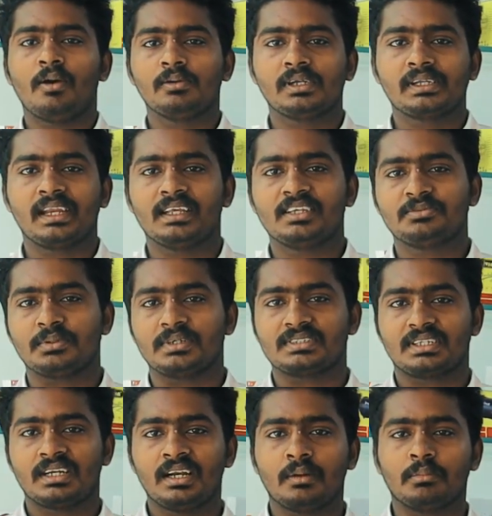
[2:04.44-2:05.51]
நான் உங்கள் கணேஷ்
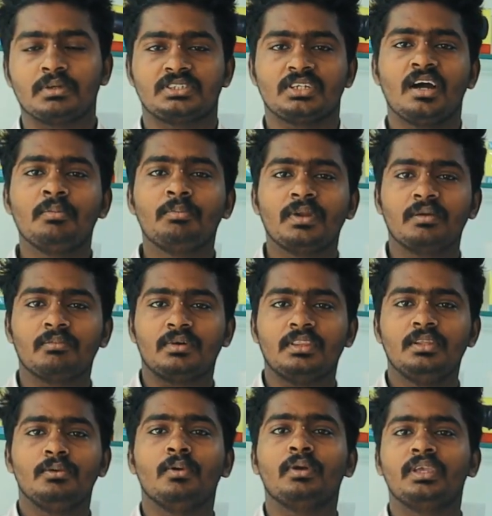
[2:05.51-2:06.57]
பேசுகிறேன் நம்ம ஷாப் நேம்
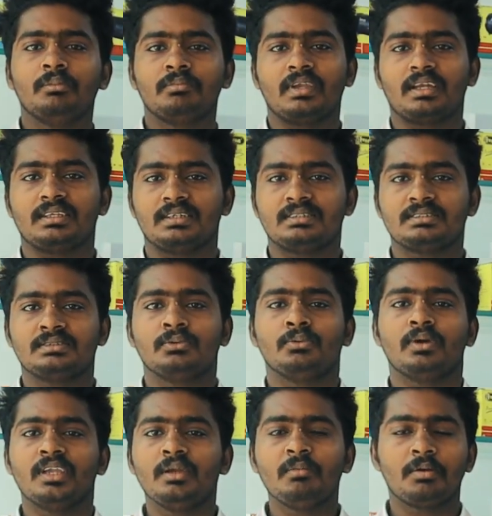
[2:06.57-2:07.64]
வந்து ஒயம் கேஜெட்ஸ்
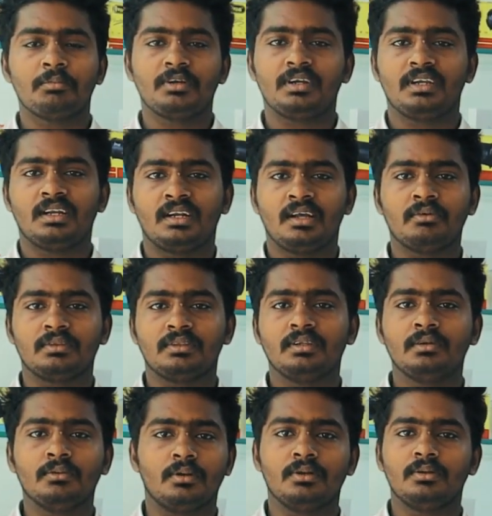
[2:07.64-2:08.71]
ஒயம் கம்யூனிட்டினா
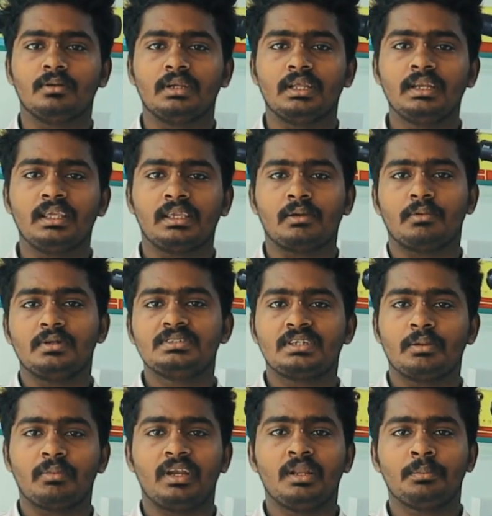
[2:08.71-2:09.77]
ஒன்று ஒன்றும் இல்லை நீங்கள் ஒன்ஸ்
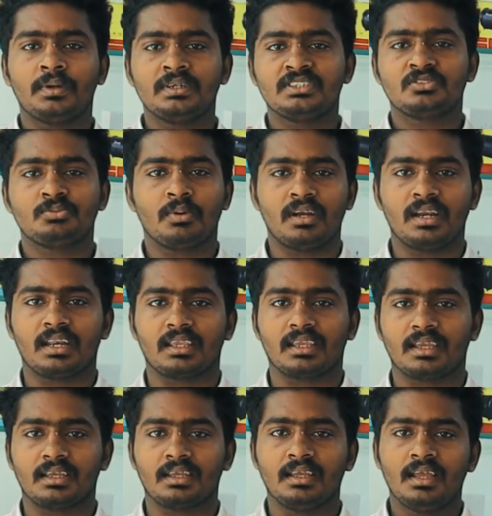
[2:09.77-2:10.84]
நம்மகிட்ட பர்ச்சேஸ்
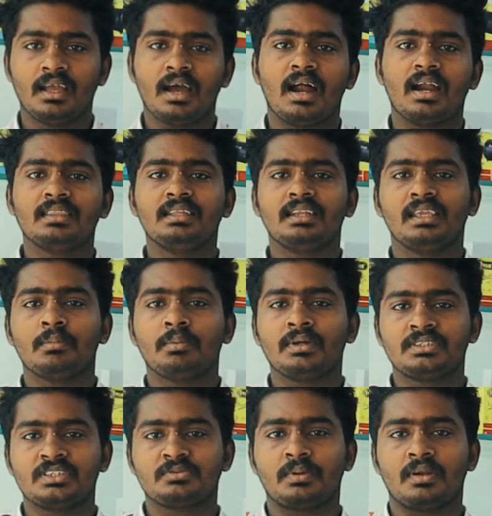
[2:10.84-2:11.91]
பண்ணுறீங்க அடுத்து நீங்கள்
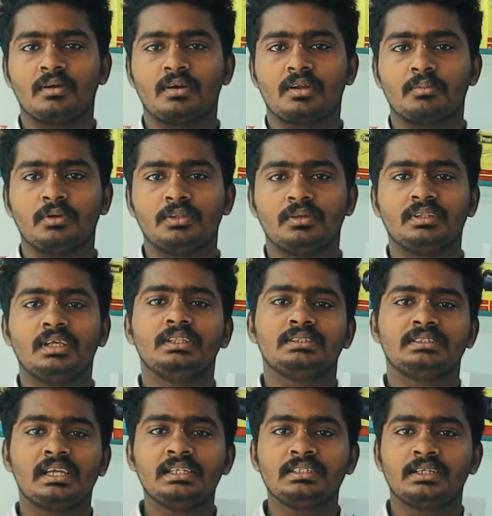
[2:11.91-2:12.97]
பர்ச்சேஸ் பண்ண வரும்போது வந்து
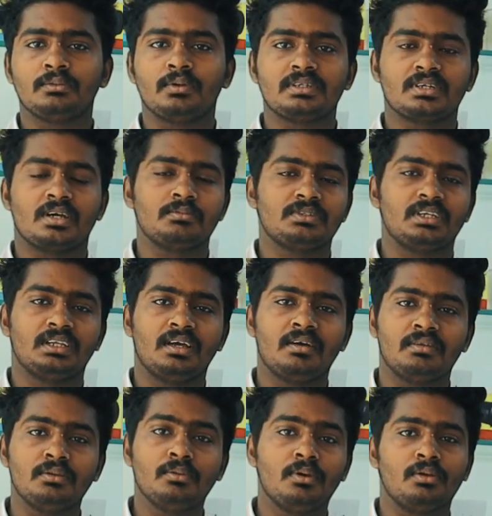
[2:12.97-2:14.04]
அந்த சேல்ஸ் இன்வாய்ஸ் காமிச்சிங்கன்னா
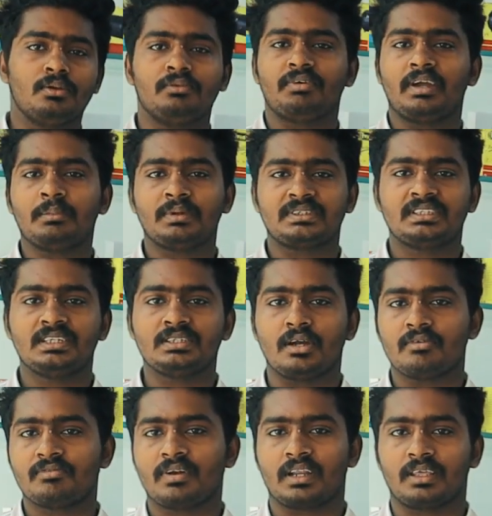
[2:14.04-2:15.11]
வந்து உங்களுக்கு ஃபைவ் பர்சன்டேஜ்
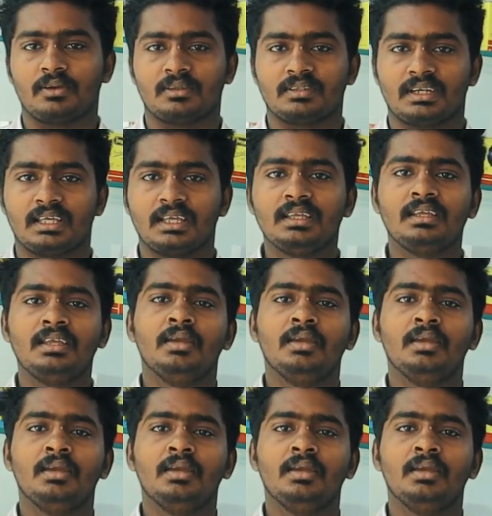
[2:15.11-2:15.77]
ஆஃப் கிடைக்கும் அதில்